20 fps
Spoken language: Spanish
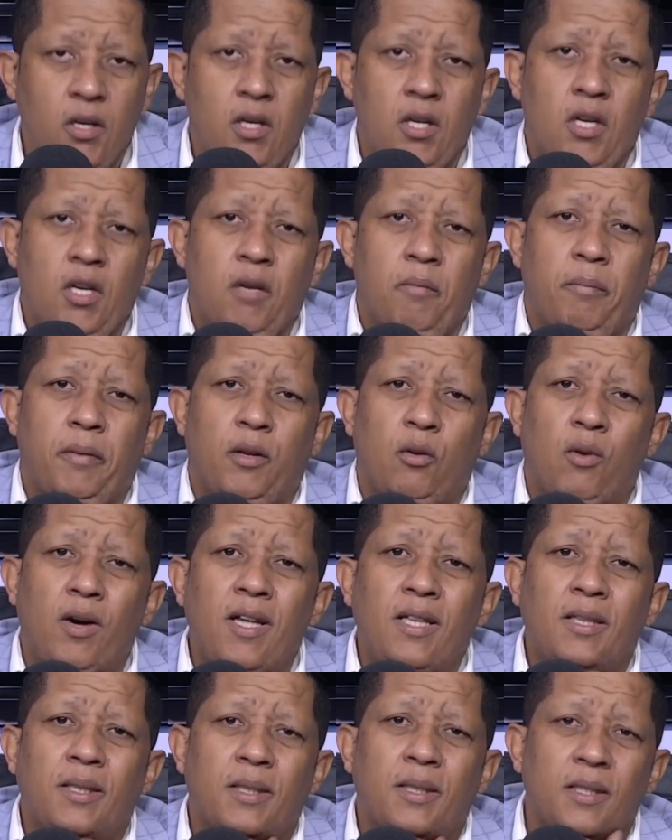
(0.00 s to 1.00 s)
Pero
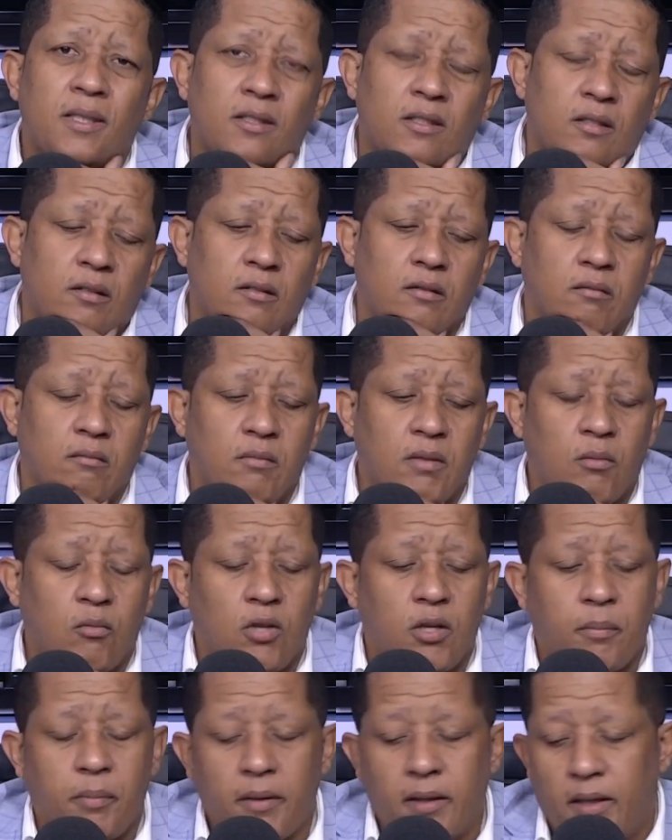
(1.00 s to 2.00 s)
antes, vamos a
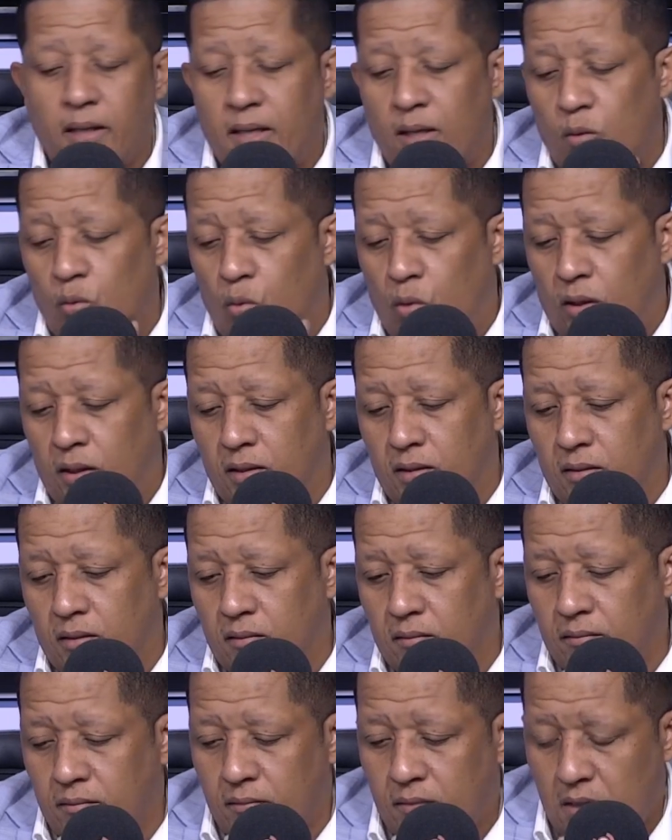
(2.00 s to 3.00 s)
pedirle a Lucas
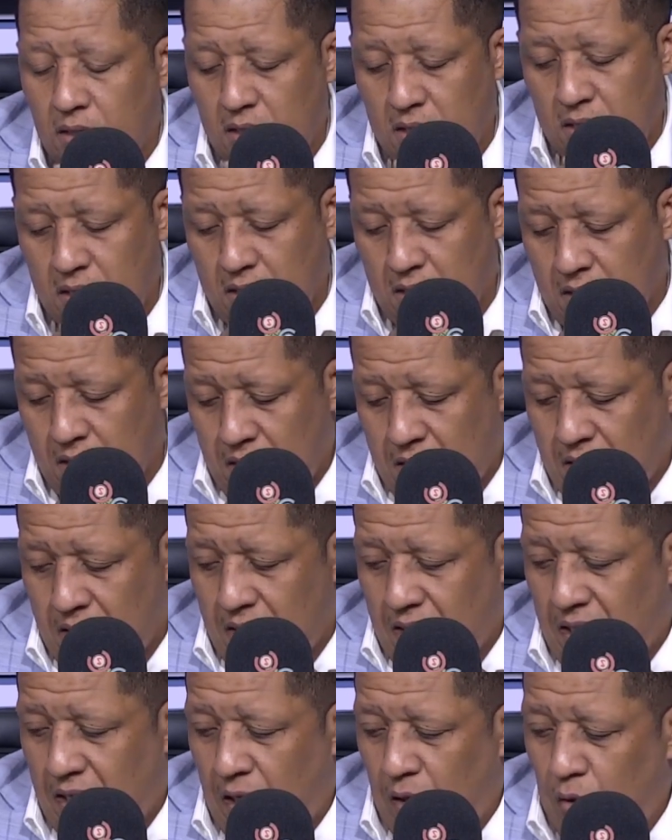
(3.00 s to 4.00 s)

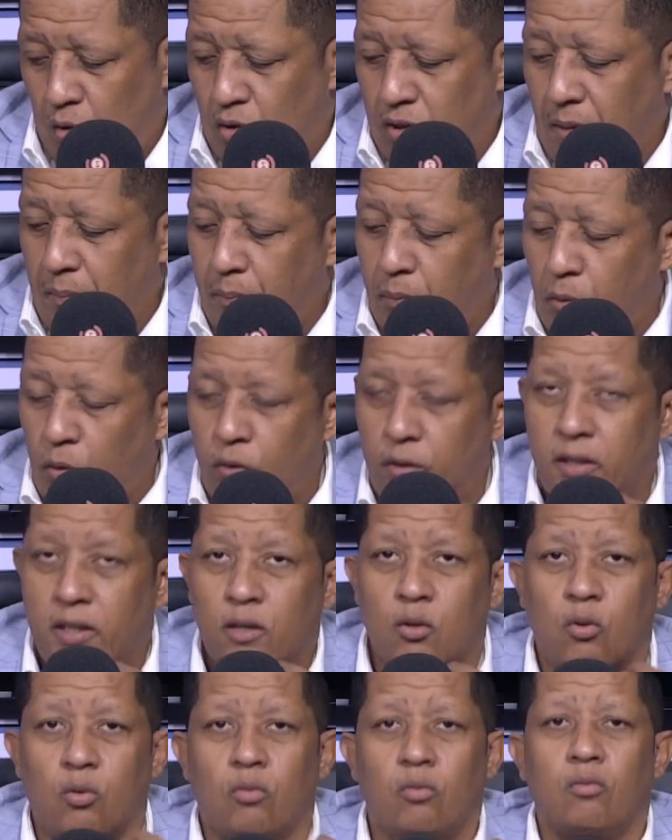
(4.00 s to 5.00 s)
que nos apoye
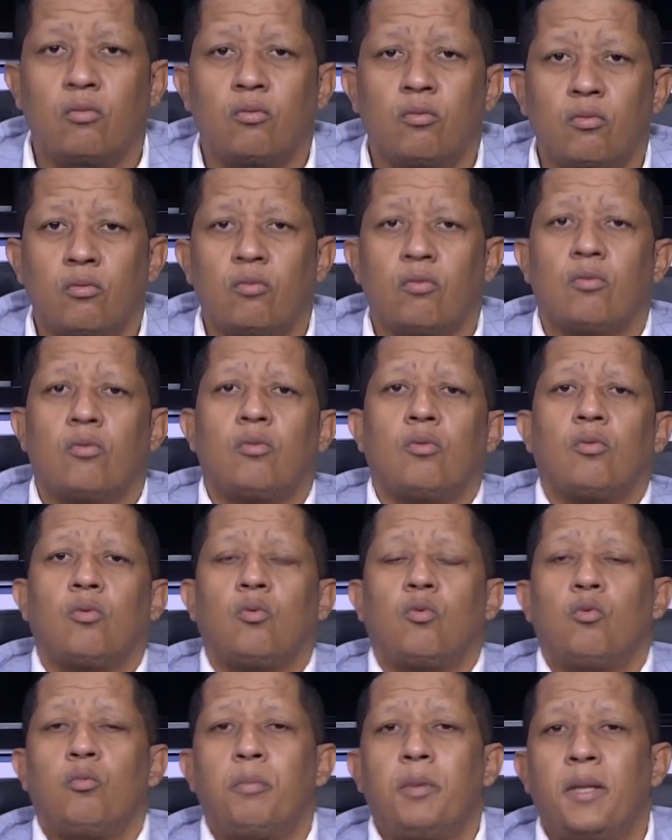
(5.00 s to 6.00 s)
con
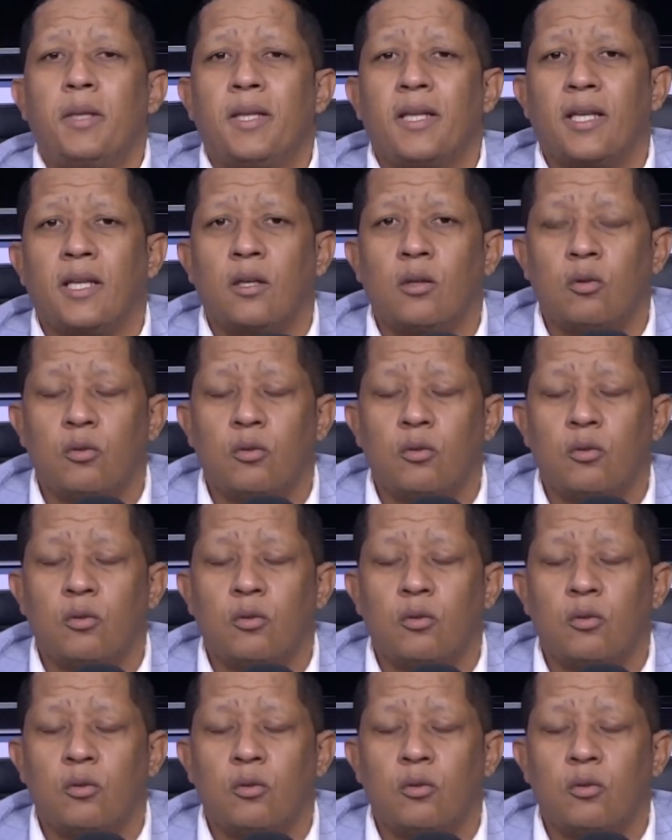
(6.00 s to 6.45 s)
un video